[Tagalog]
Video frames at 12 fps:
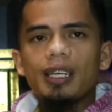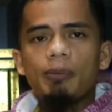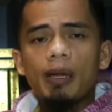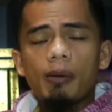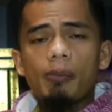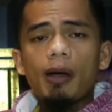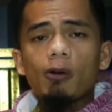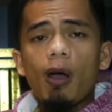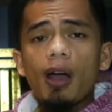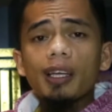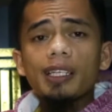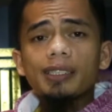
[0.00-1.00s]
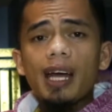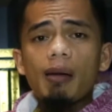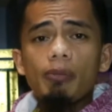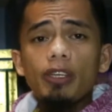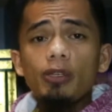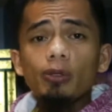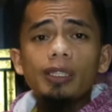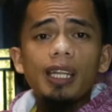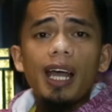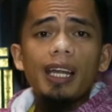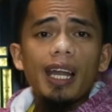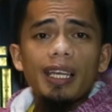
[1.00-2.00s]
Ipinababa ko ang kitab,
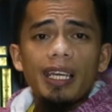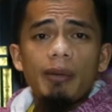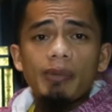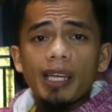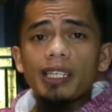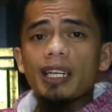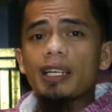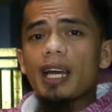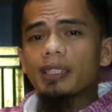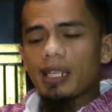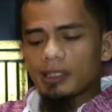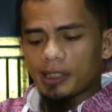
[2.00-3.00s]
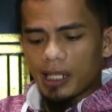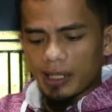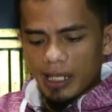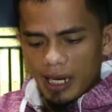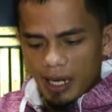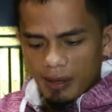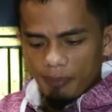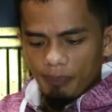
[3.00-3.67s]
yutla alayhim na dinadatal sa kanila.